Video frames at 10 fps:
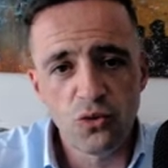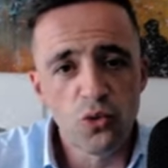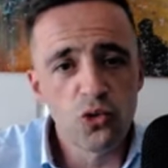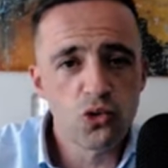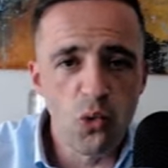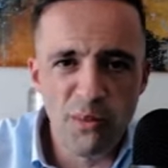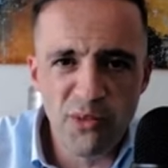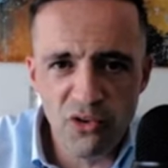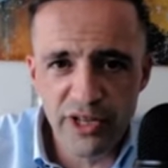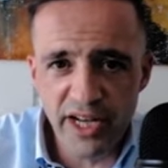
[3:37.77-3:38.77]
gros trois
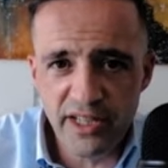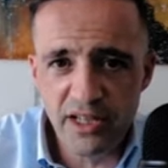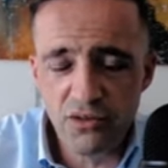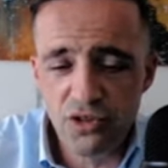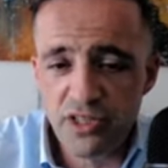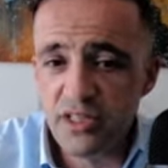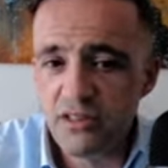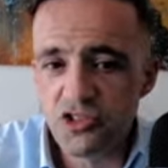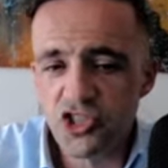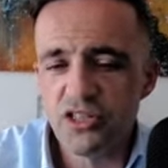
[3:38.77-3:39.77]
mois en arrière. Vous
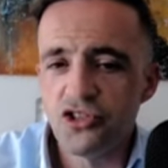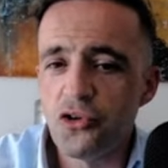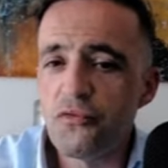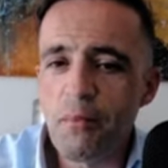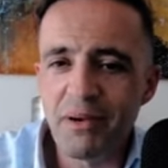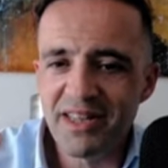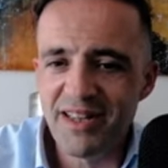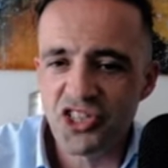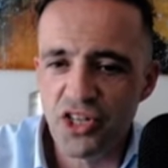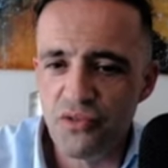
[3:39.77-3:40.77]
voyez, je ne fais pas de
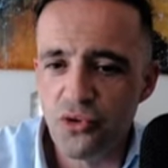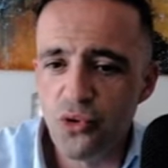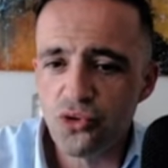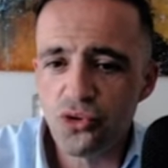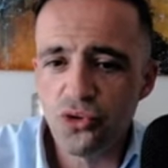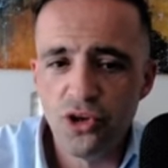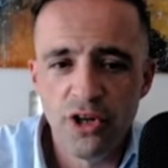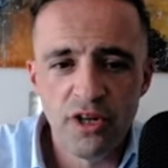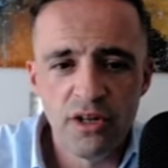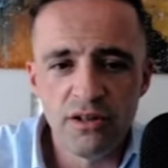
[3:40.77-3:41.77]
l'achat-vente.
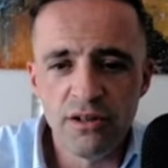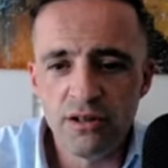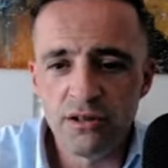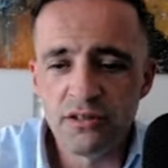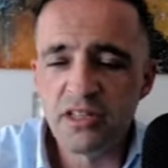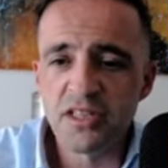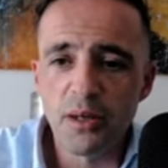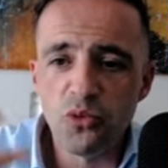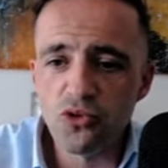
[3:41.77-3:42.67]
Euh, dès que ça monte,